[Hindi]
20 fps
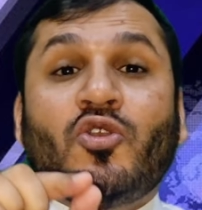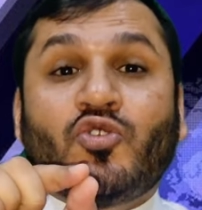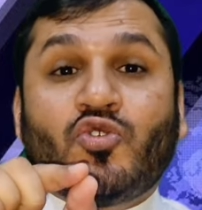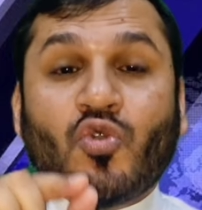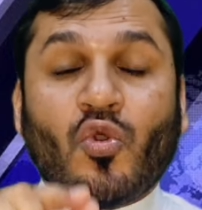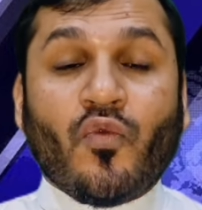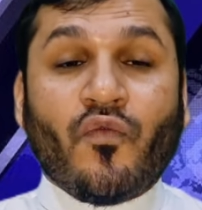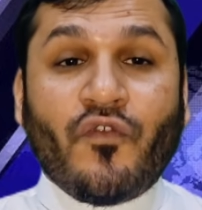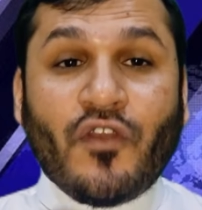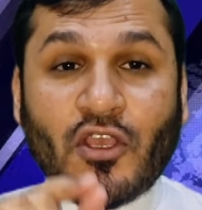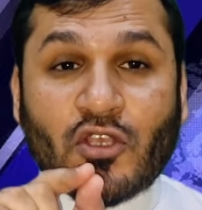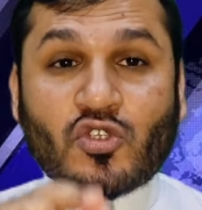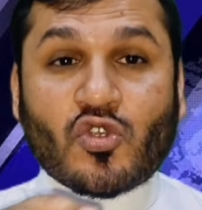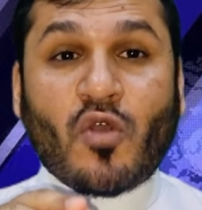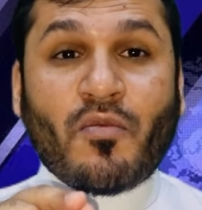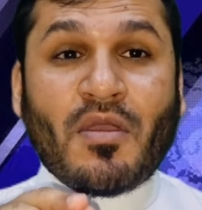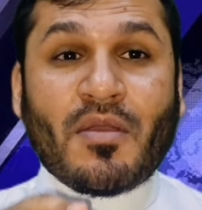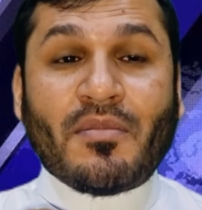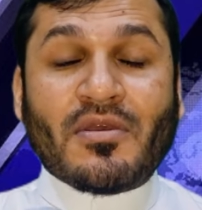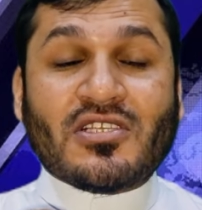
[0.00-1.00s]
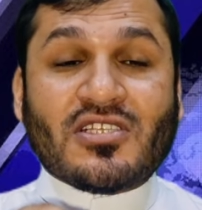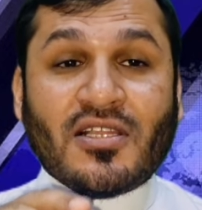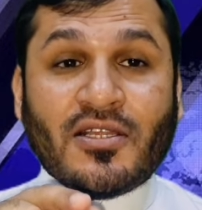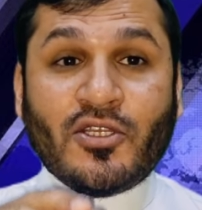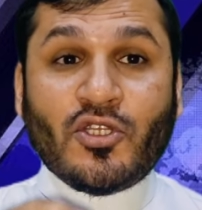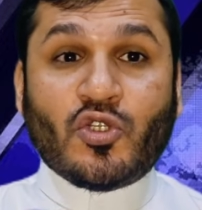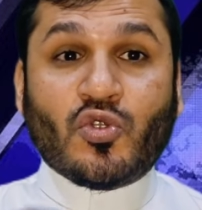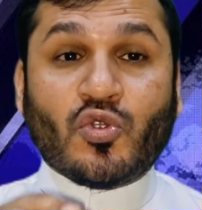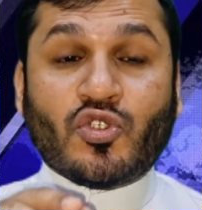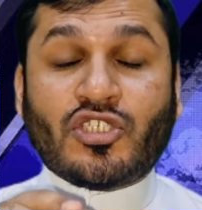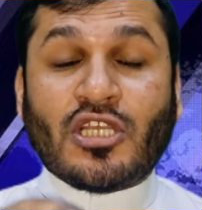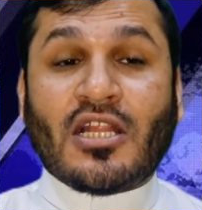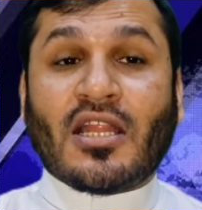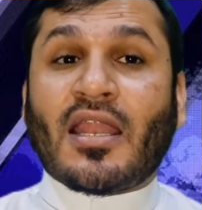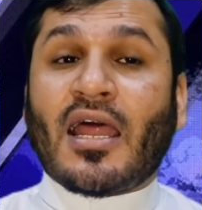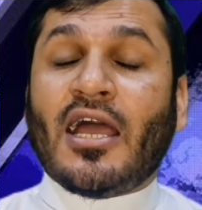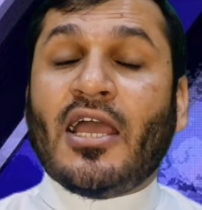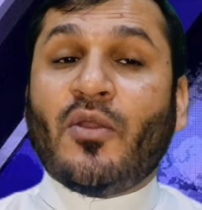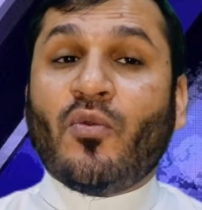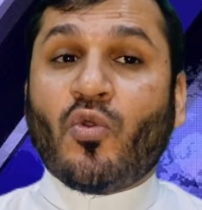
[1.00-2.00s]
जो वेजो में मसले इशू चल
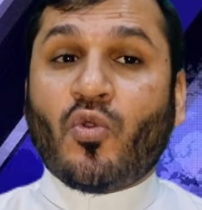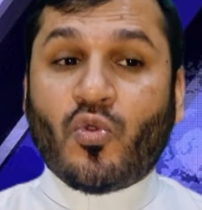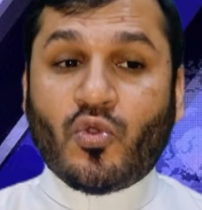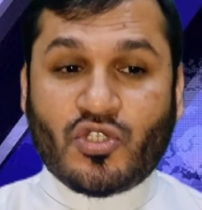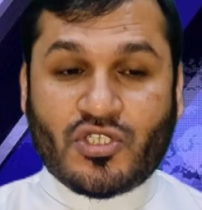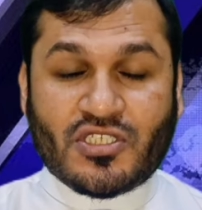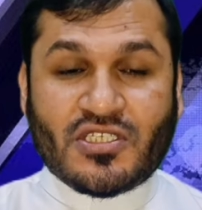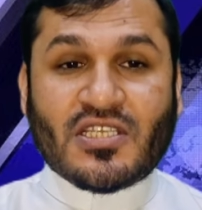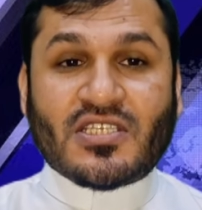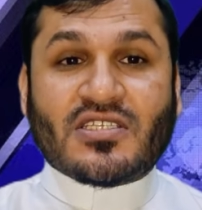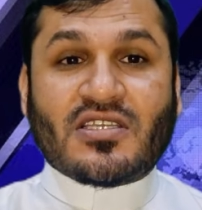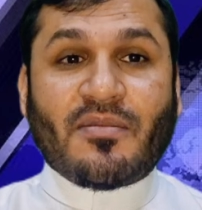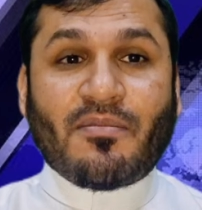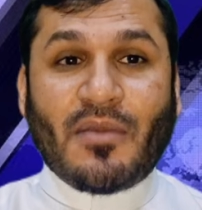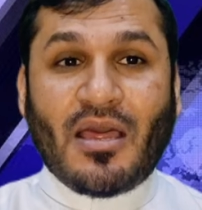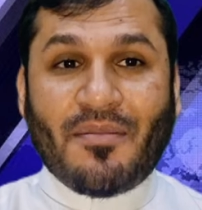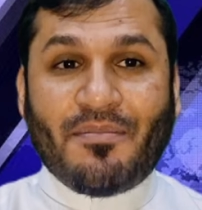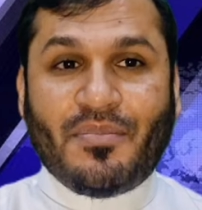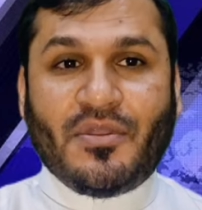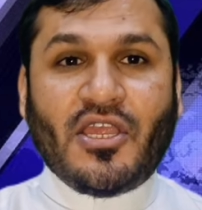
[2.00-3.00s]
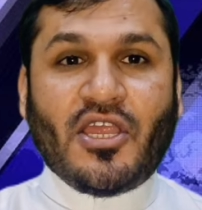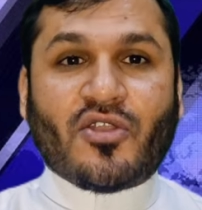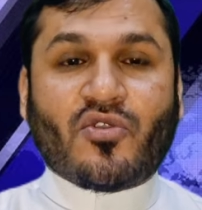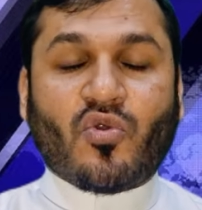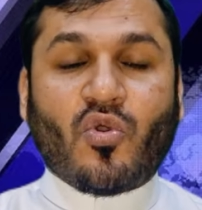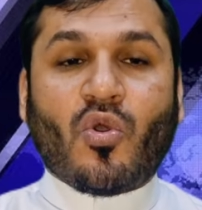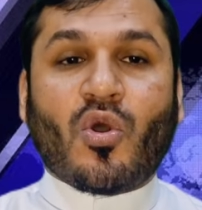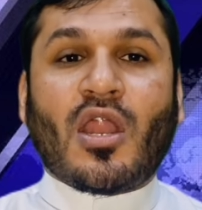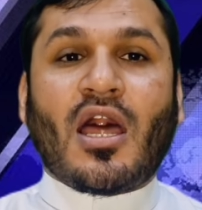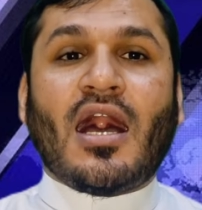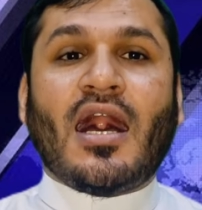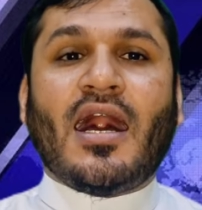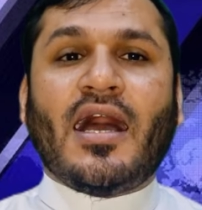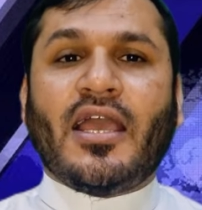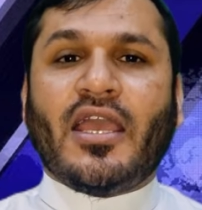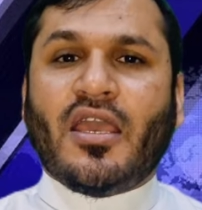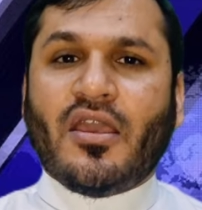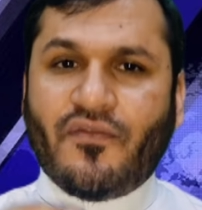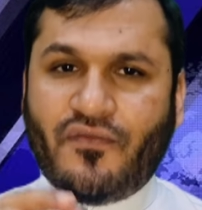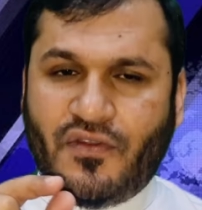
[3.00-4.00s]
रहा है वो कुछ सिस्टम अपडेट हो रहा
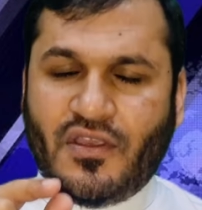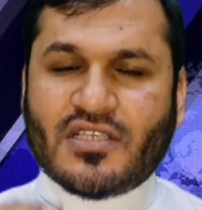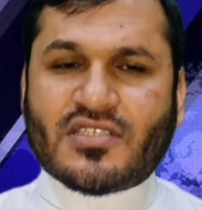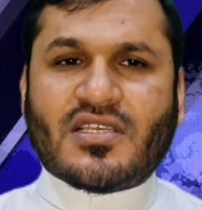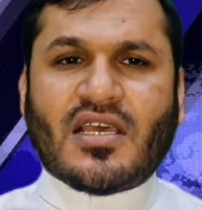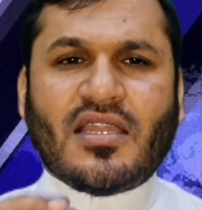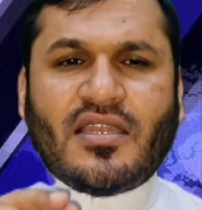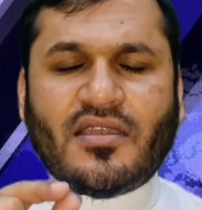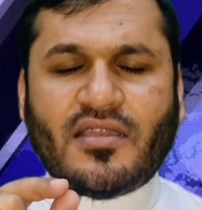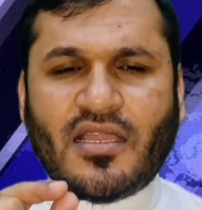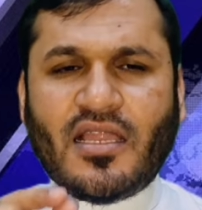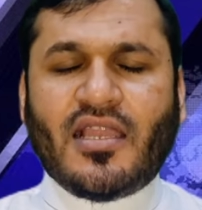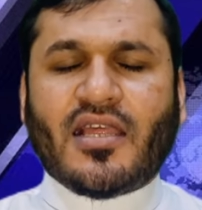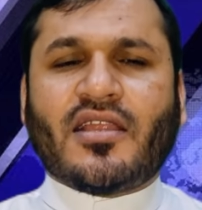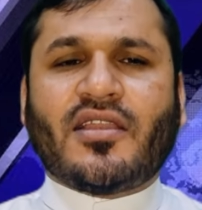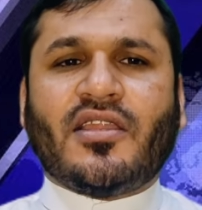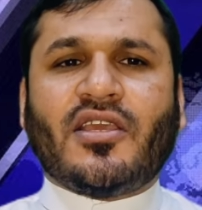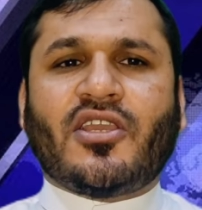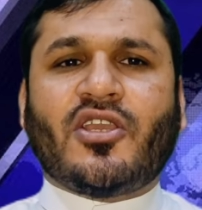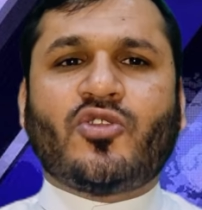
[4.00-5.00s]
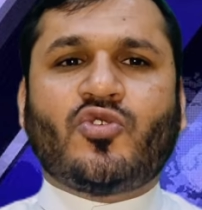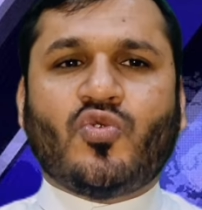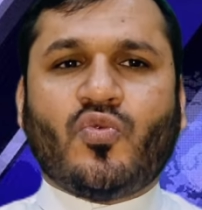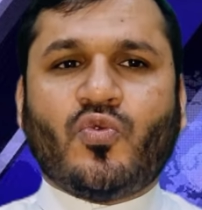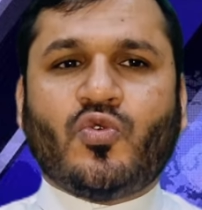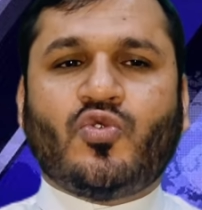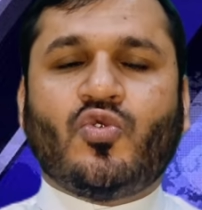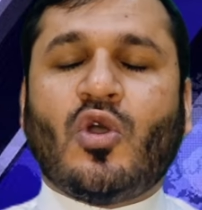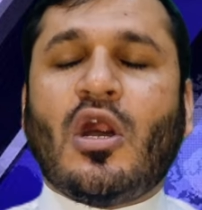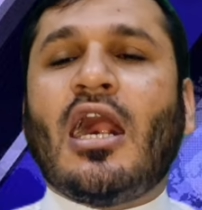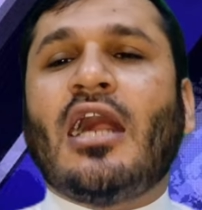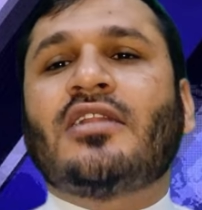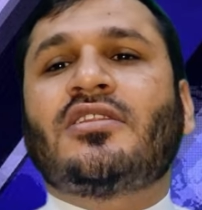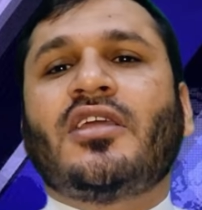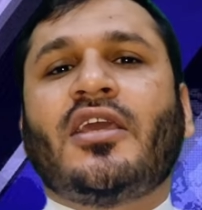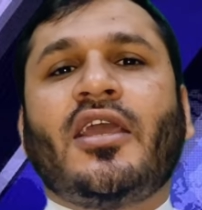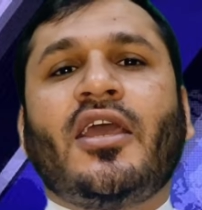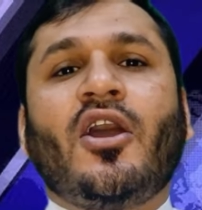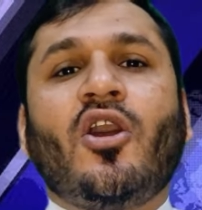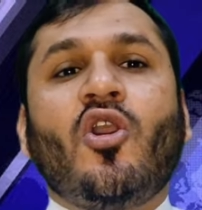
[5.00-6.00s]
है वेजा न लगने के जो वजूहत
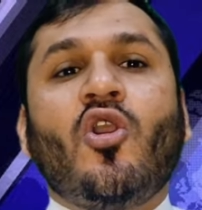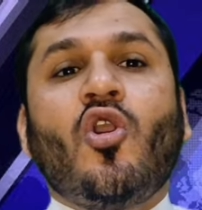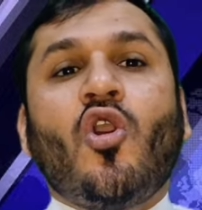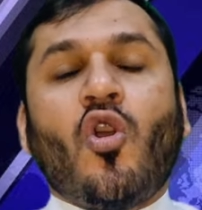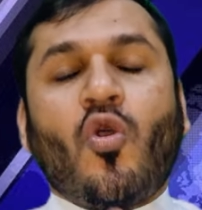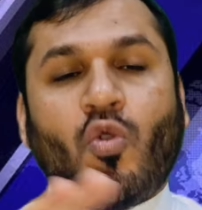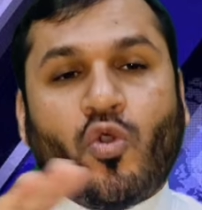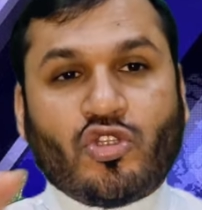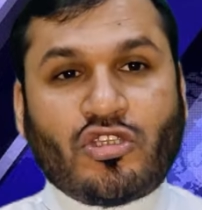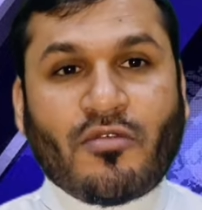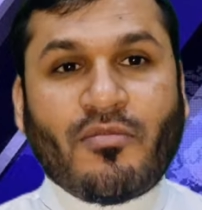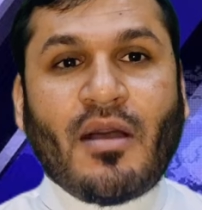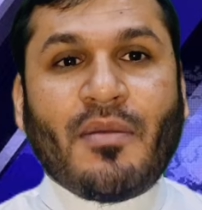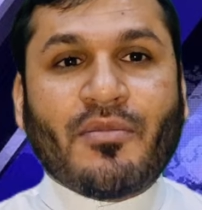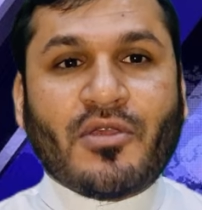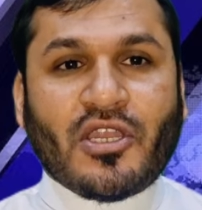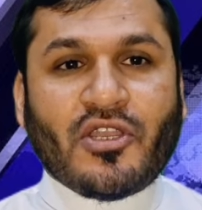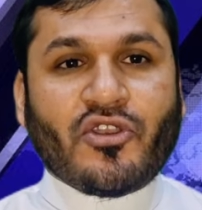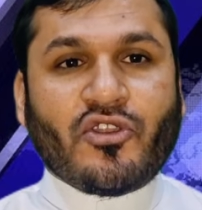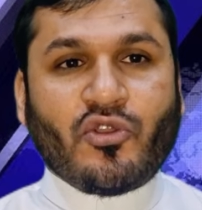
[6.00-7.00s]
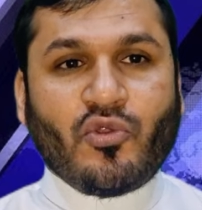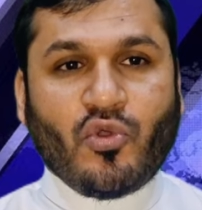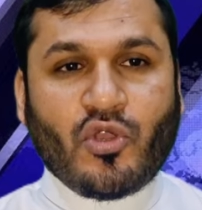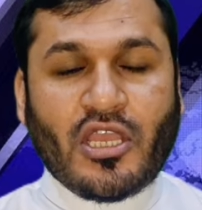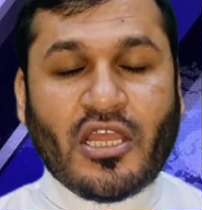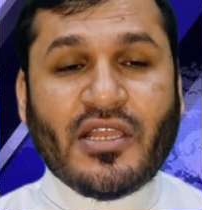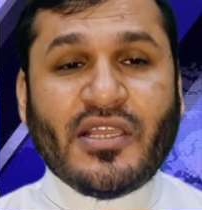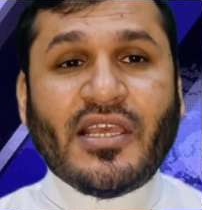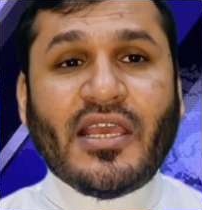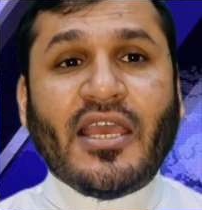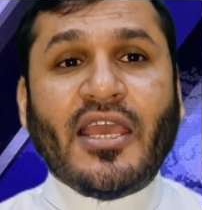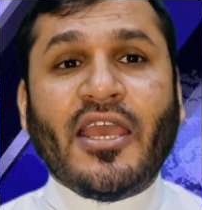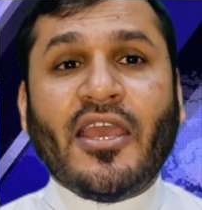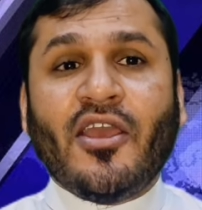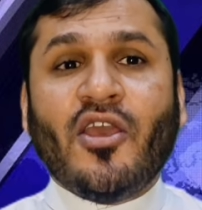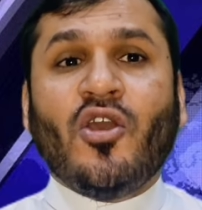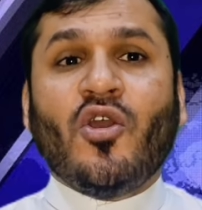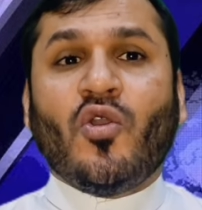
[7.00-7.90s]
है वो तमाम कंट्रियों के लिए है